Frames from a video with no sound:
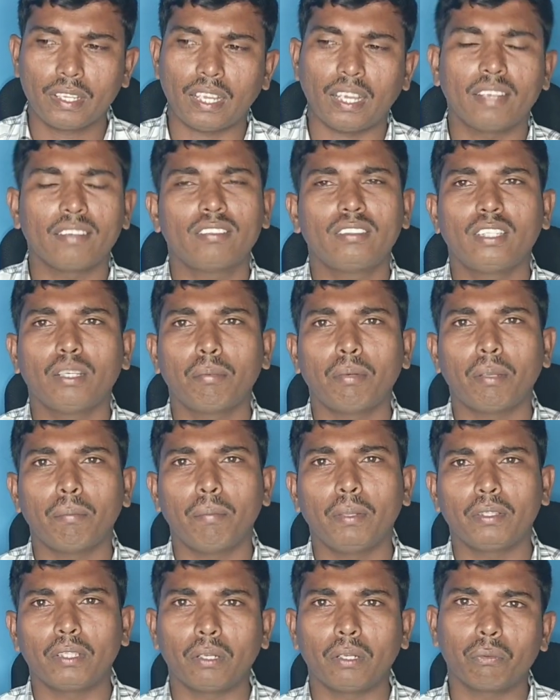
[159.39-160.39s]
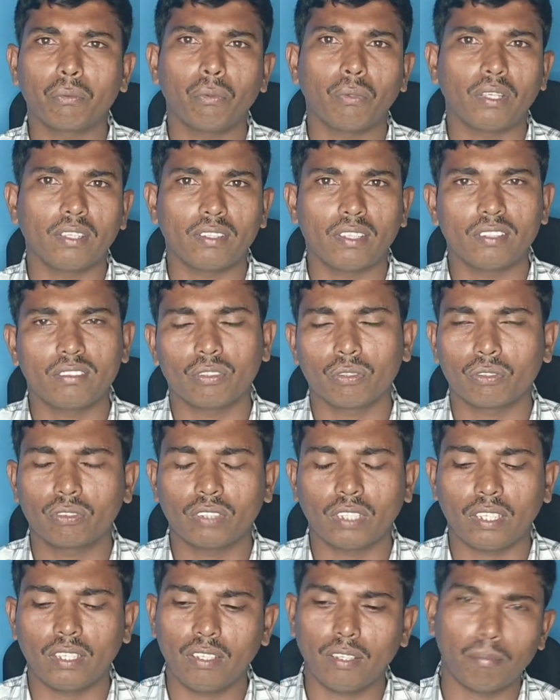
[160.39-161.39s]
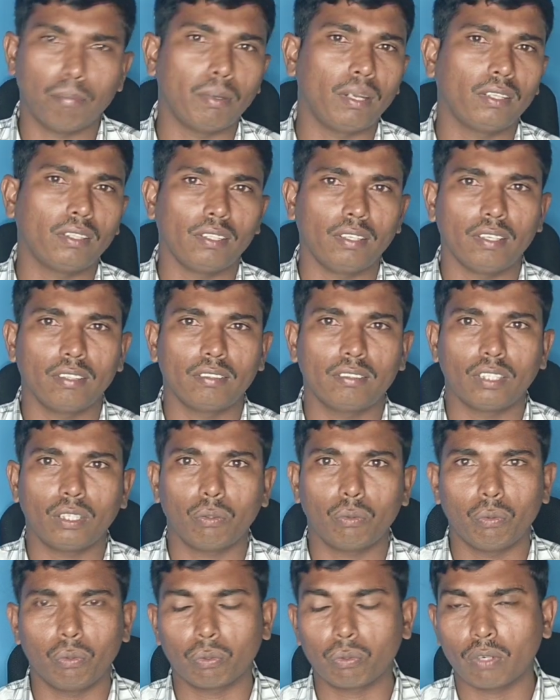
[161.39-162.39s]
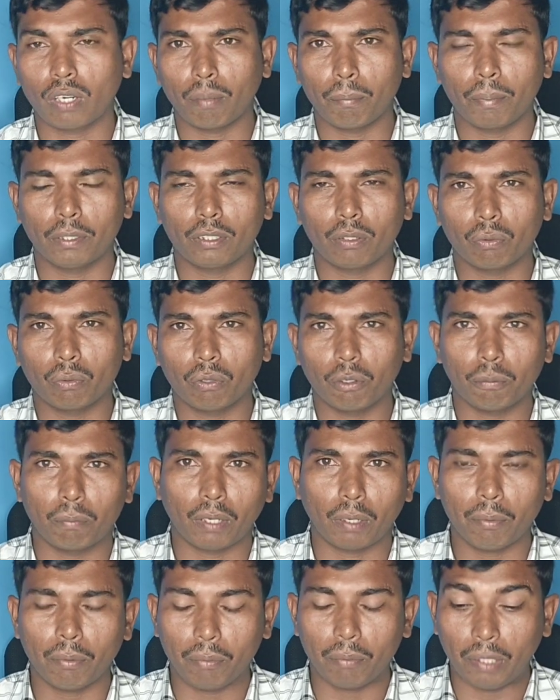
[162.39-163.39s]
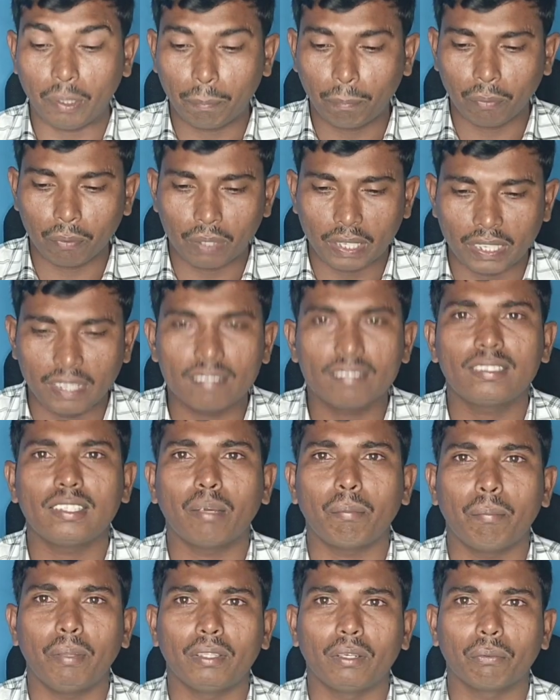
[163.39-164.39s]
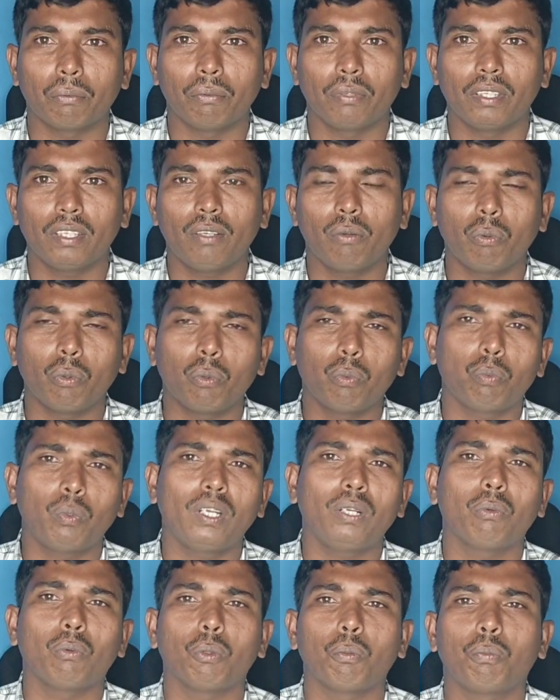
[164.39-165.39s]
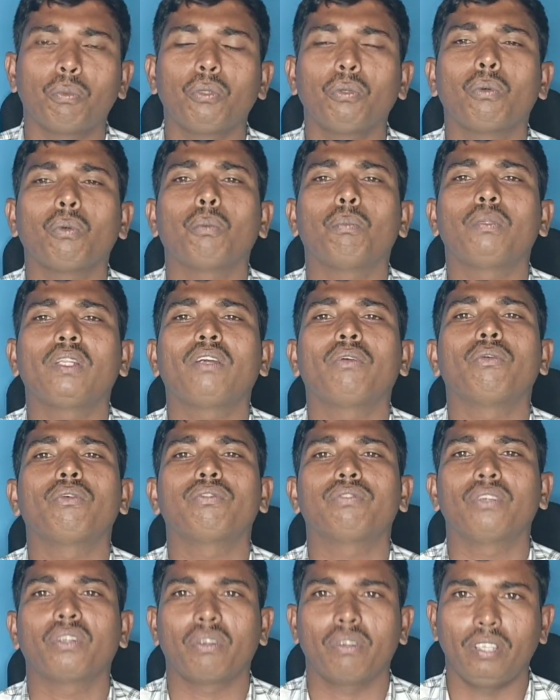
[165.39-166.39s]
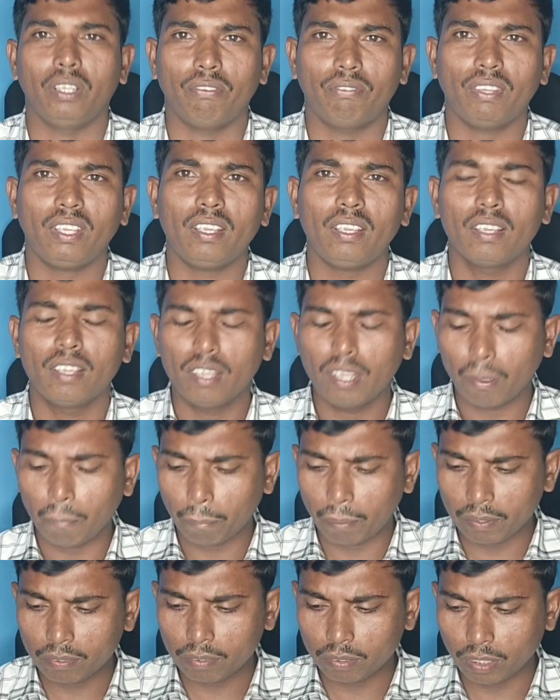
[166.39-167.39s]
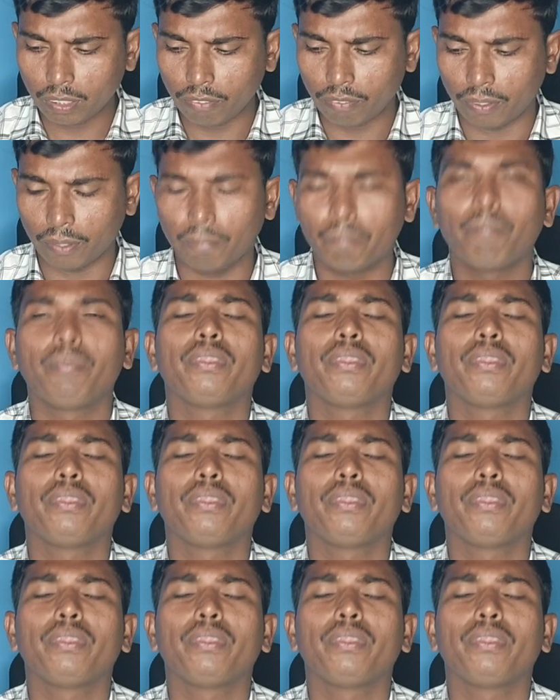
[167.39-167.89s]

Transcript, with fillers: కానిస్టేబుల్ అభ్యర్థులకు రిజల్ట్స్ వస్తాయి భర్తీ చేస్తారు గురుకుల అభ్యర్థులకు నో ప్రాబ్లం ఇప్పుడు డిఎస్సి e అభ్యర్థులకు ఉంది గ్రూప్ వన్ గ్రూప్ టూ గ్రూప్ త్రీ గ్రూప్ ఫోర్ ఇవి ప్లస్ ఇవి